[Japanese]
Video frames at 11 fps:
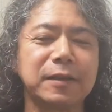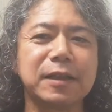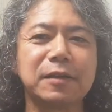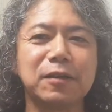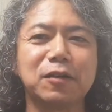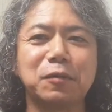
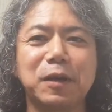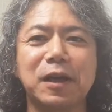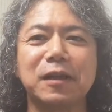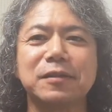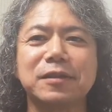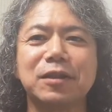3段の場合、
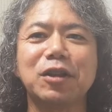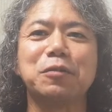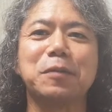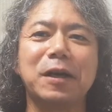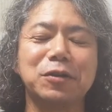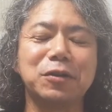3段の
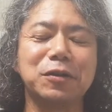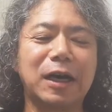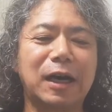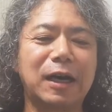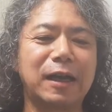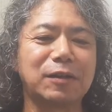場合という
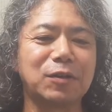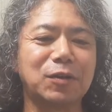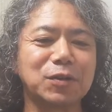か、えっ、ー、